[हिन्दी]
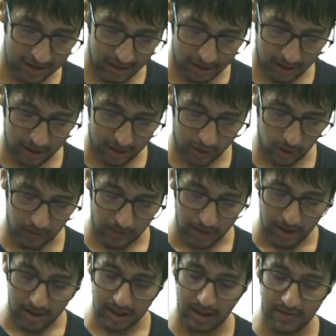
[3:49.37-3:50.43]
ट्राई करता हूँ
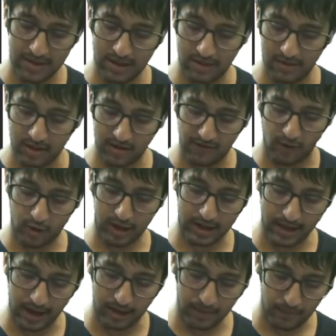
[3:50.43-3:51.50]
सेवन सेवन ज़ा फोर्टी
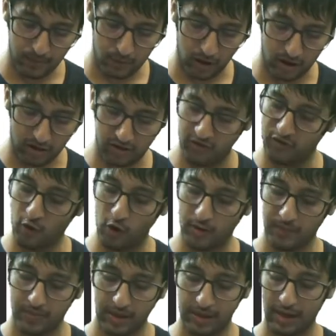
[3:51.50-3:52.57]
नाइन प्लस फोर
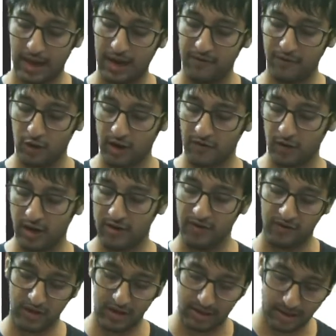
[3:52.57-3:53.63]
या फोर्टी फोर्टी फिफ्टी
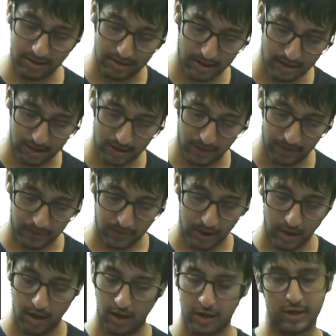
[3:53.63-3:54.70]
सिक्स सिक्सटी
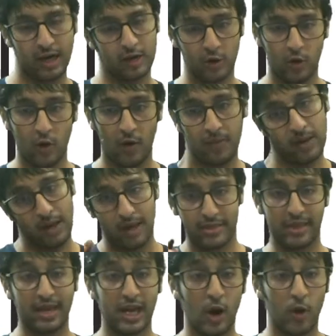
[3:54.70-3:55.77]
छः सौ नौ सर
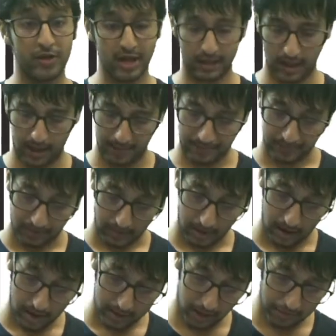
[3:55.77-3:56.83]
ये हो सकता है
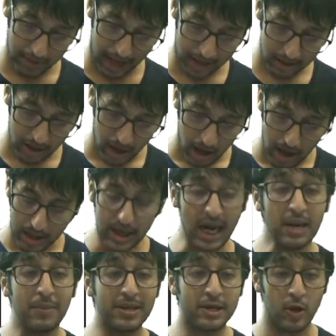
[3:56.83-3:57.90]
सर नेक्स्ट कई
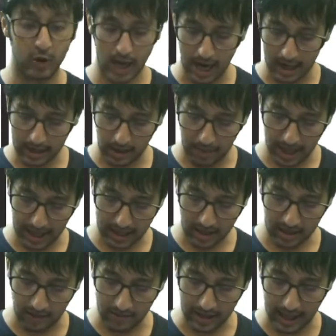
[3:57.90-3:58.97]
बच्चे लोग क्या करते हैं अब एटी
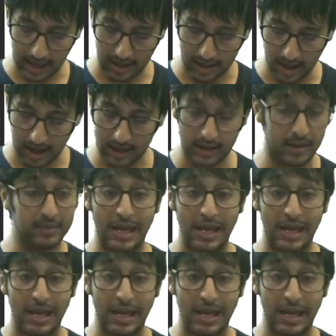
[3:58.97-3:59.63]
सेवन एट ज़ा करते हैं